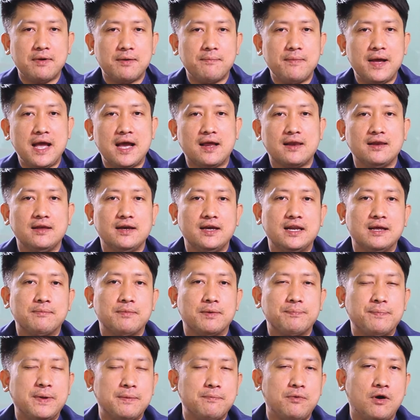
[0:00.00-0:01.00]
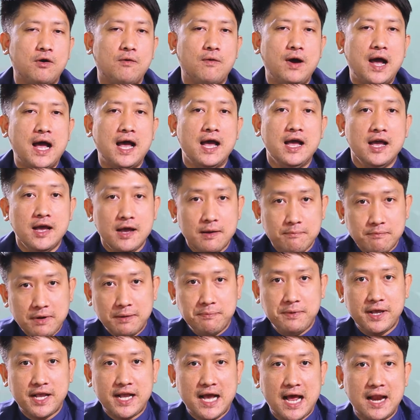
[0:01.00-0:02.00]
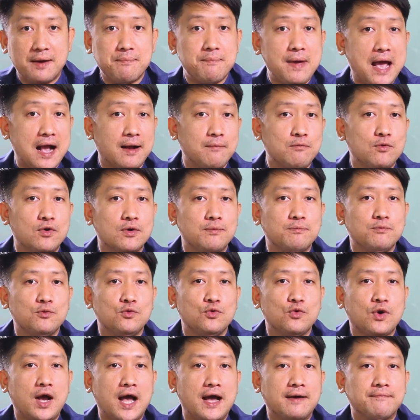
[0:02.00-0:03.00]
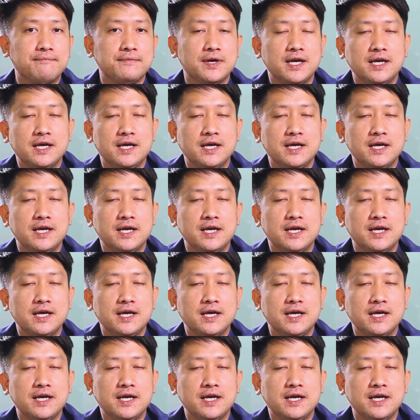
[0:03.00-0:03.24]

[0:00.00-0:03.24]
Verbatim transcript: มากๆเลยเนี่ยมันเป็นเพราะว่ามันมีการแบ่งหมวดหมู่ครับ